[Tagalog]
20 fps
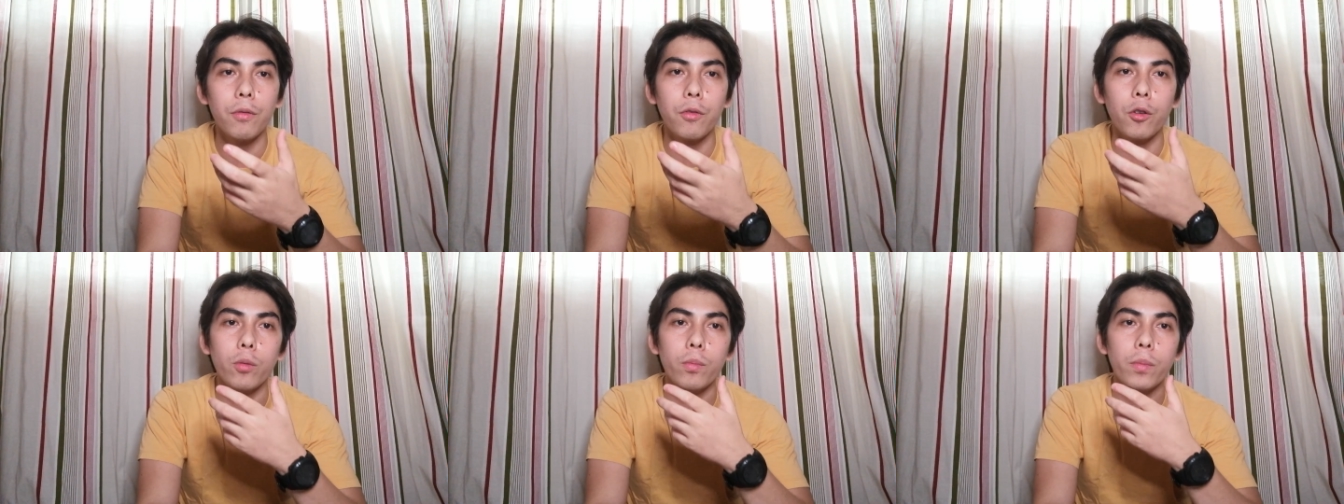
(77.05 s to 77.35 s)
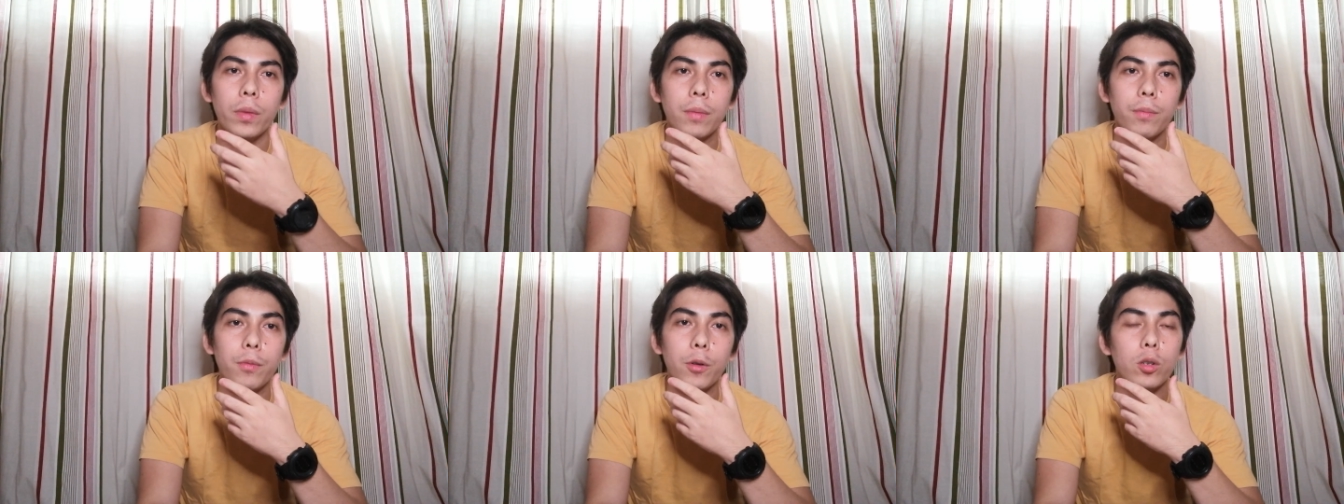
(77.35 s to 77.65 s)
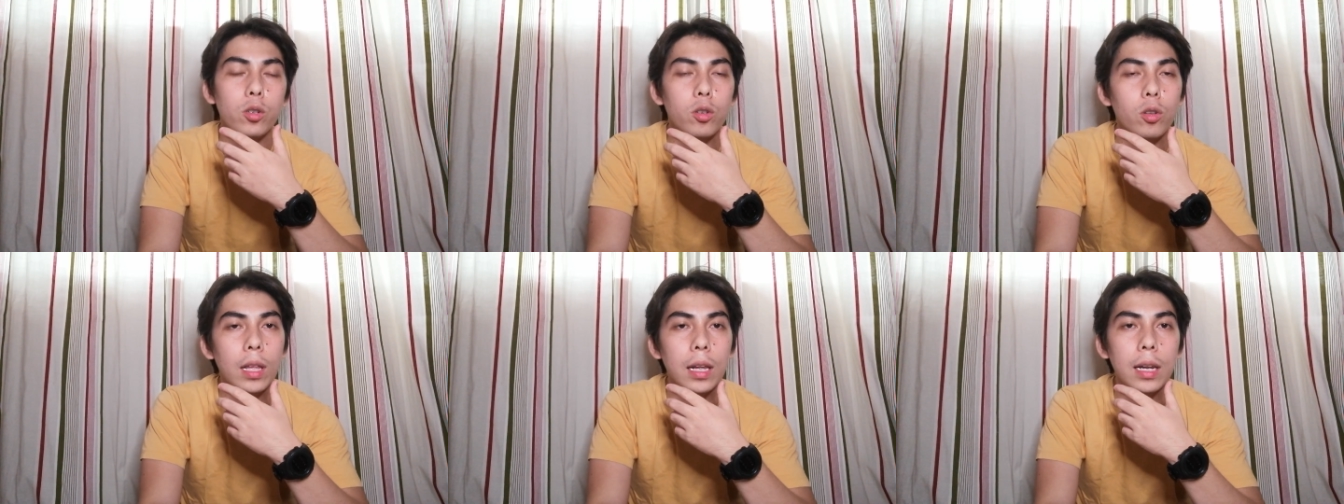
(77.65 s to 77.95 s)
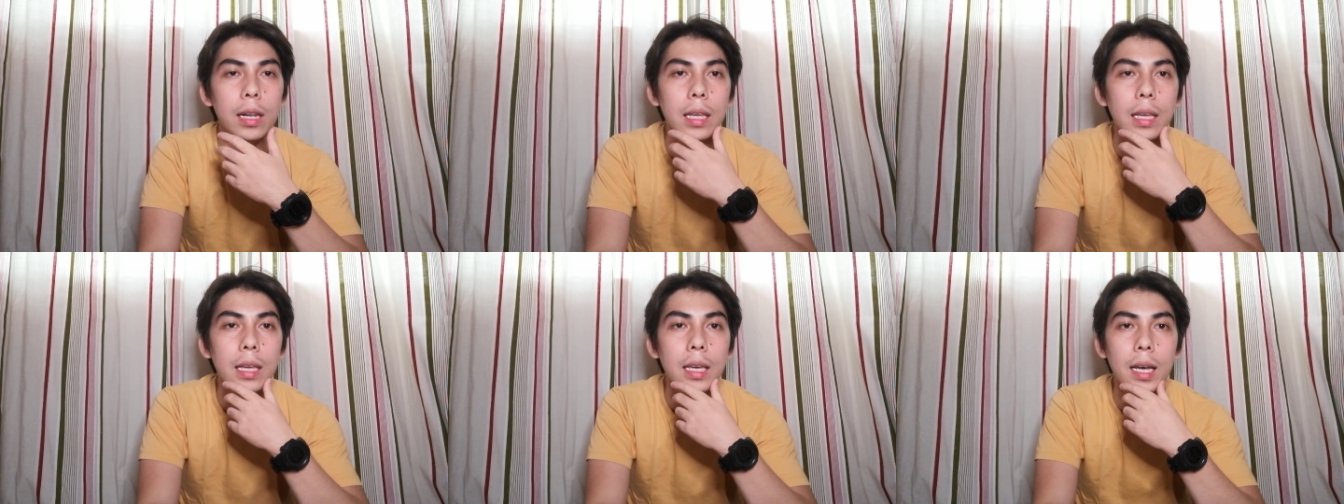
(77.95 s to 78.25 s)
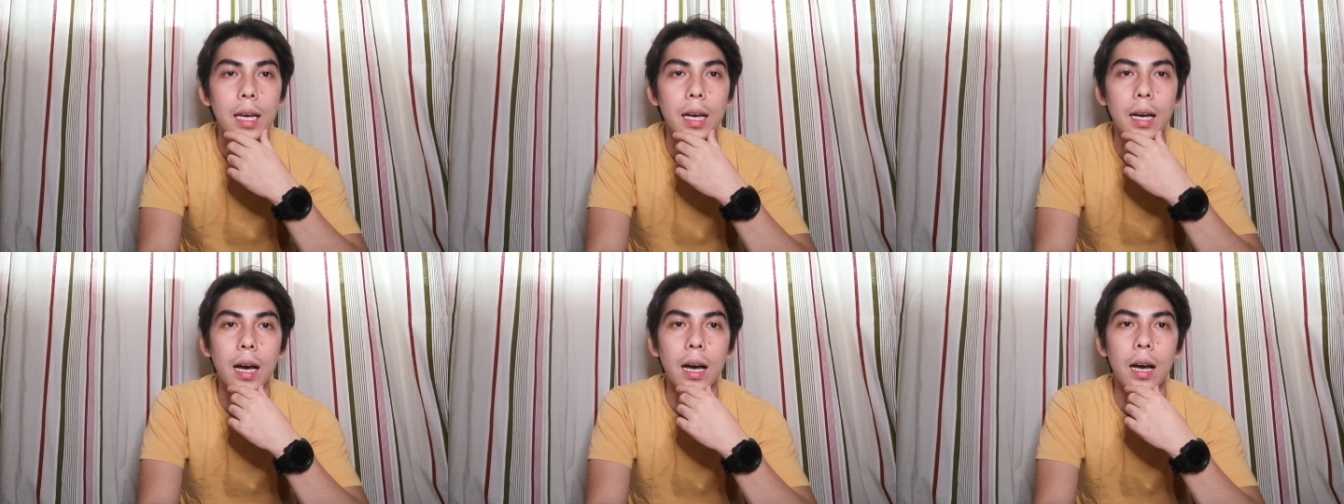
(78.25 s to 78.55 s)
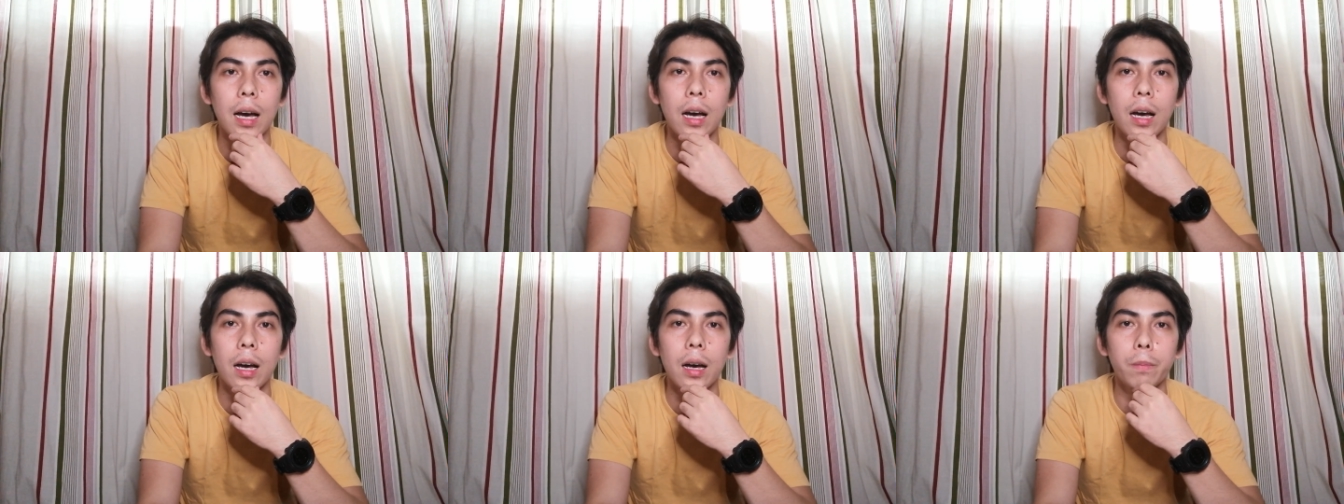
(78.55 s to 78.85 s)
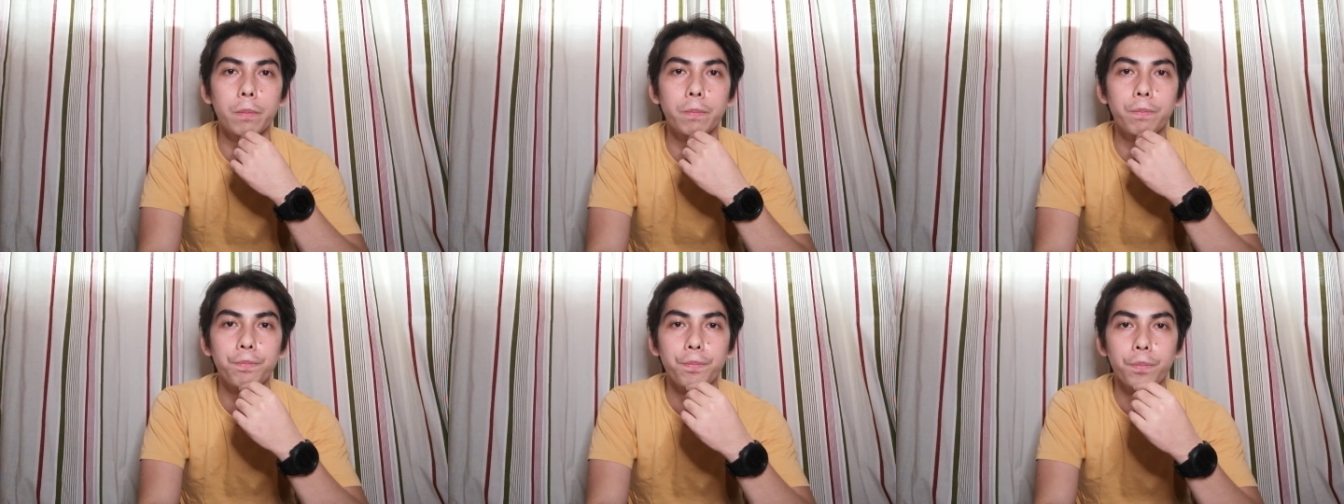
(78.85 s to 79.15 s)
for me personally,
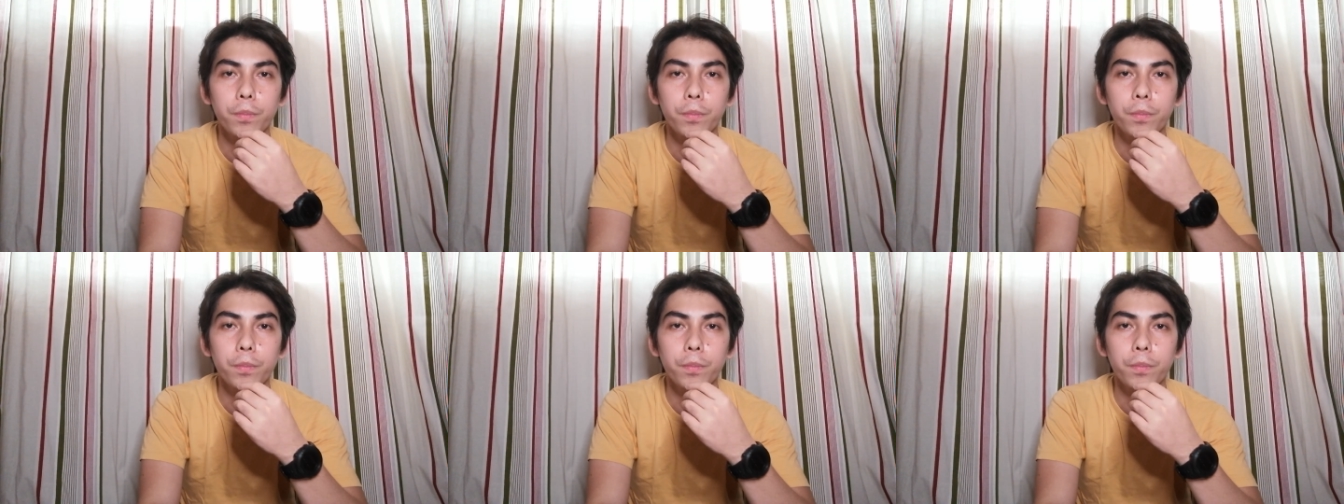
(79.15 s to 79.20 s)
um,